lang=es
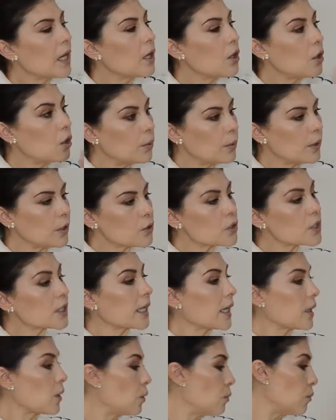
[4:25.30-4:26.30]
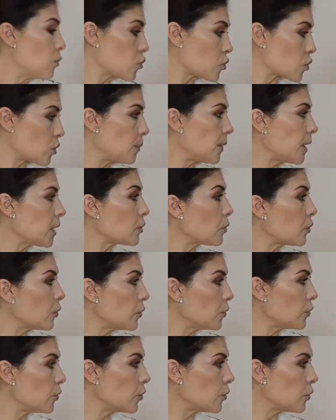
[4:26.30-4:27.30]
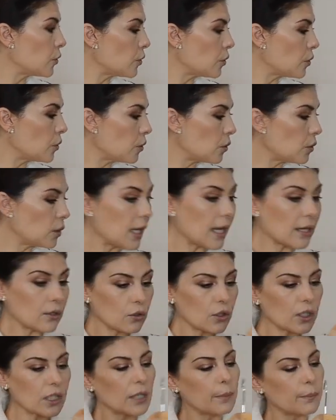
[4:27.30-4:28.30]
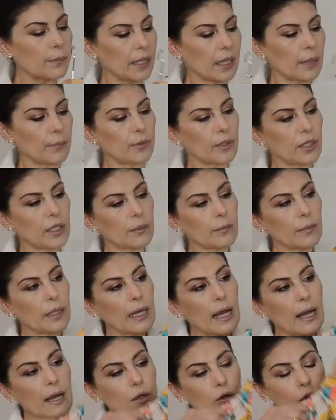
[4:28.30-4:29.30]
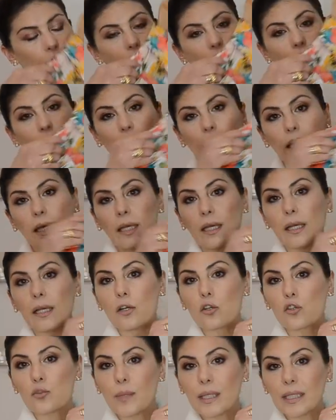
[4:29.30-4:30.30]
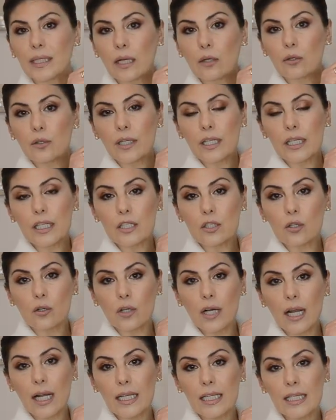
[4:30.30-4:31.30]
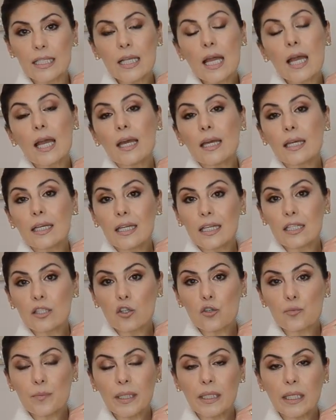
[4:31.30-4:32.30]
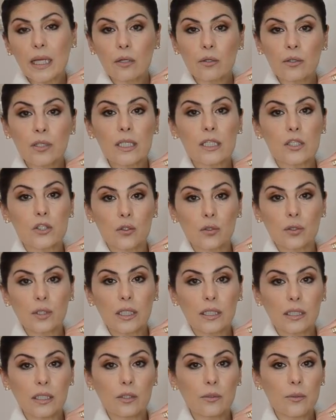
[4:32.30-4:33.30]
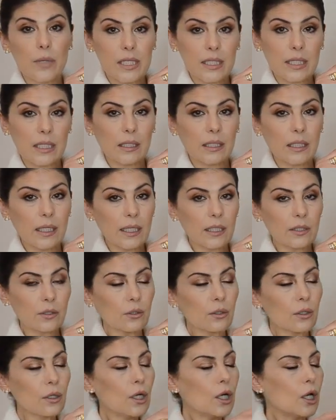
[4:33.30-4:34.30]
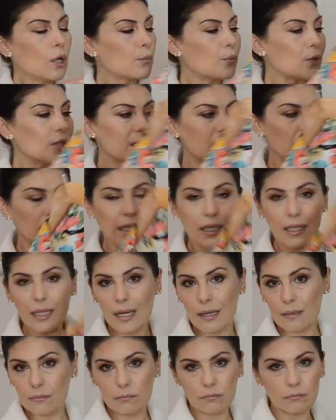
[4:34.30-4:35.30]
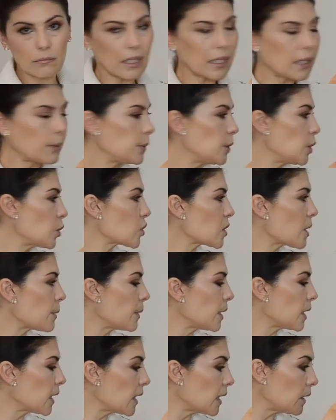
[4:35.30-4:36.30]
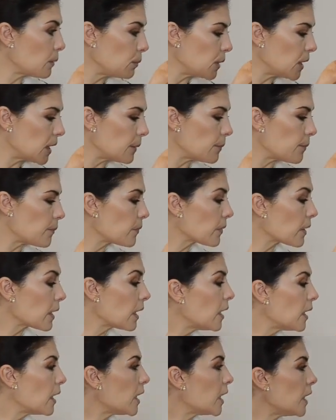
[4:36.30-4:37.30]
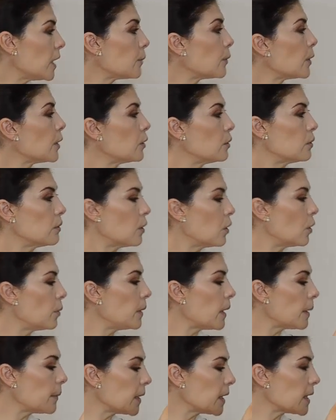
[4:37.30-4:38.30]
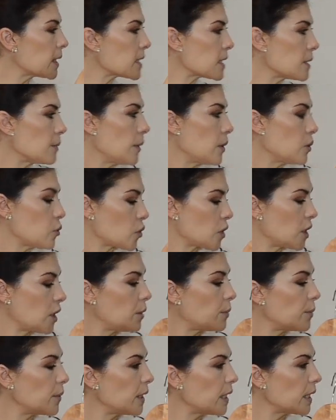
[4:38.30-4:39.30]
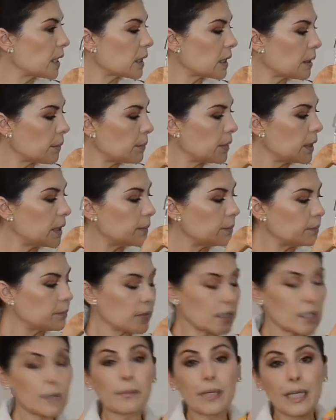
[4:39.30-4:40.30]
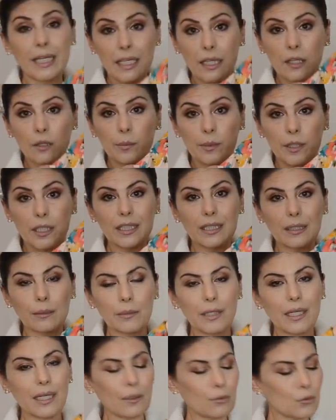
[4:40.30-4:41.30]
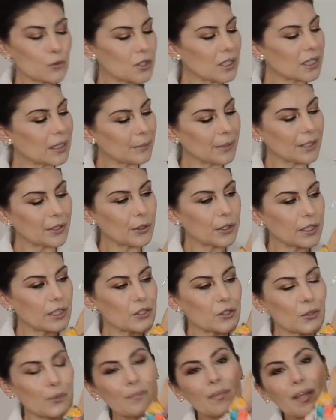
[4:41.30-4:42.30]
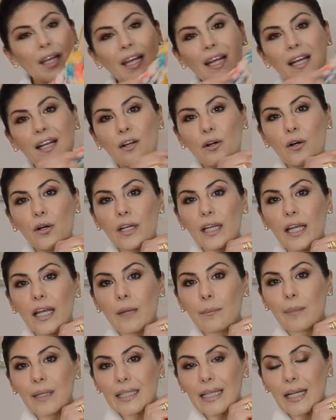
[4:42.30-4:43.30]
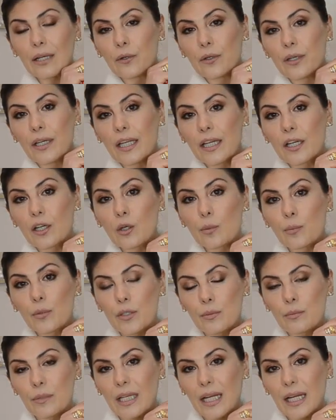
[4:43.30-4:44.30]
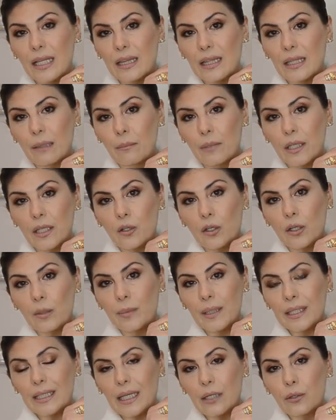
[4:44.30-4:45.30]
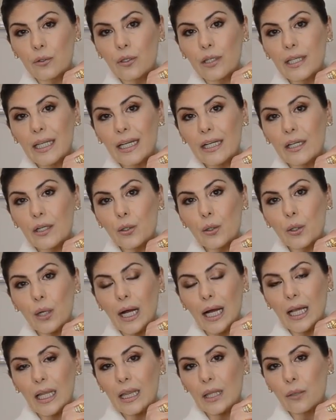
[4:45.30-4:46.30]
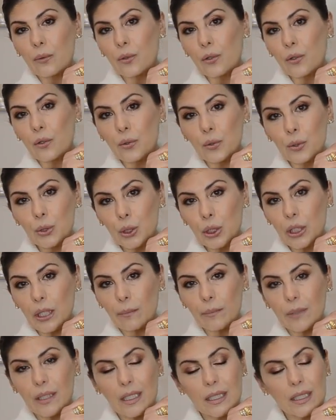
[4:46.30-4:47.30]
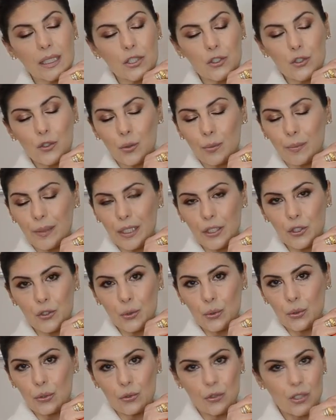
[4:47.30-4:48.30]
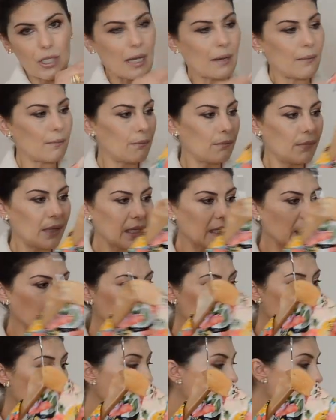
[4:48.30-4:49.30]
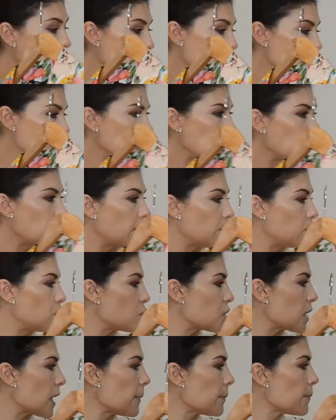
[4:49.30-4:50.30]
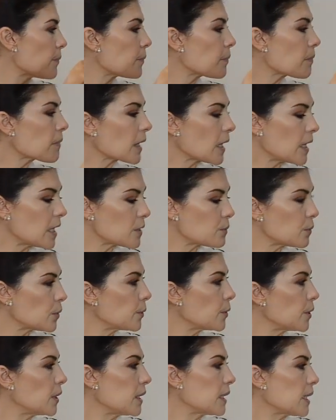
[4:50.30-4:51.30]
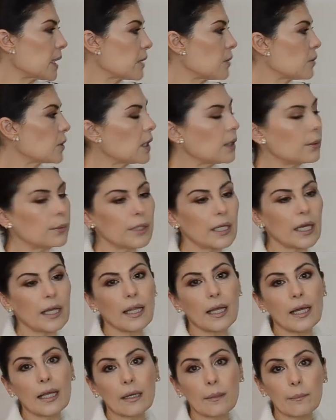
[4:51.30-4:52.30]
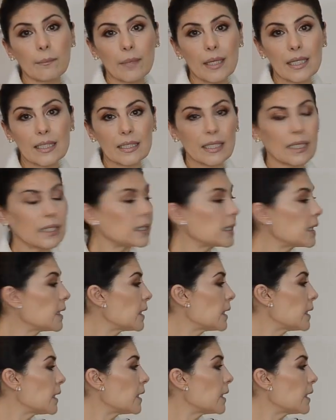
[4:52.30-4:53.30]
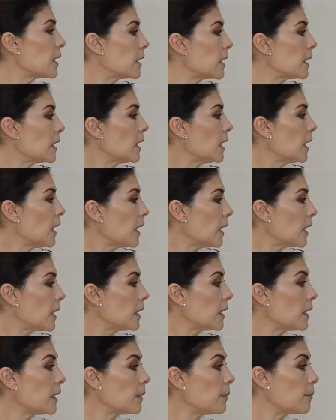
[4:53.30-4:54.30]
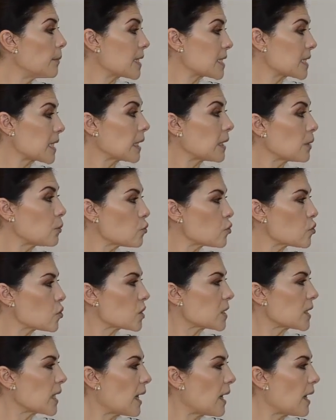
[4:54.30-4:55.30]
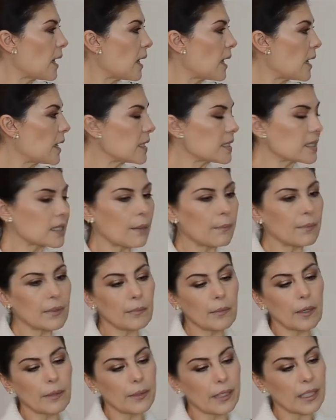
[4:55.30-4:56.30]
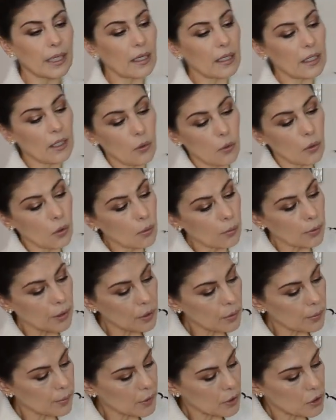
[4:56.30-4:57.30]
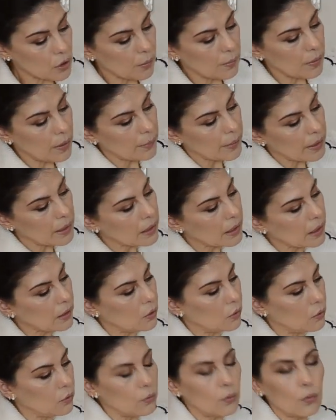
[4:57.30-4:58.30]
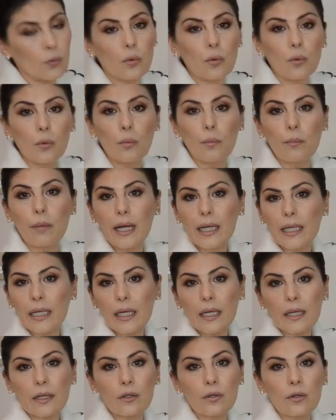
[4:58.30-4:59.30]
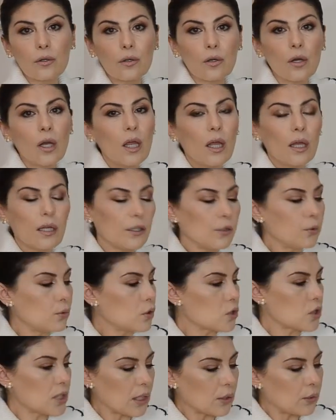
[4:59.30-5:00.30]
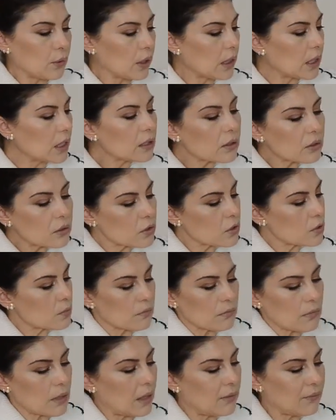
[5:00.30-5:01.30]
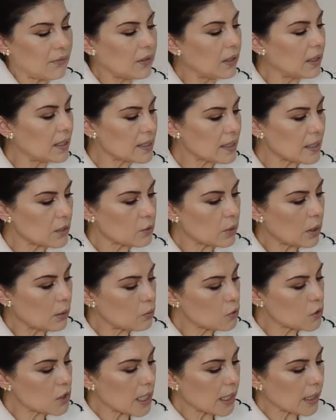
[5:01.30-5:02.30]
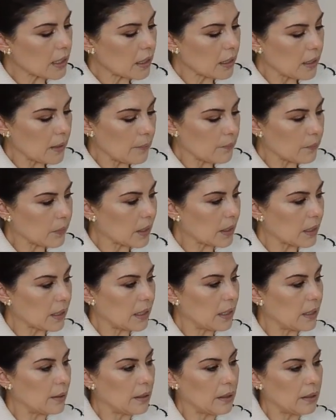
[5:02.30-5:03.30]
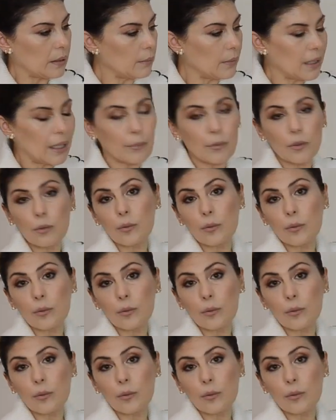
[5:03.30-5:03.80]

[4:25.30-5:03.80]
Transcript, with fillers: Lo bueno es que, como os comento, yo la cogí para ponérmela con eh, los pantalones corales y estos pantalones son de tiro bastante alto, pues queda maravillosamente bien. Y bueno, obviamente si me los quiero poner también, si me quiero poner también la blusita, mejor dicho, con el pantalón negro, pues mirad, también con el pantalón negro hace un conjunto también súper chulo. O sea, me encanta, la verdad es que la blusa es muy bonita. Creo que le voy a dar bastante, eh, bastante uso esta, esta primavera. Y luego, bueno, pues obviamente con un vaquero y unos taconcitos. En fin, es que es una blusa que, me la puedo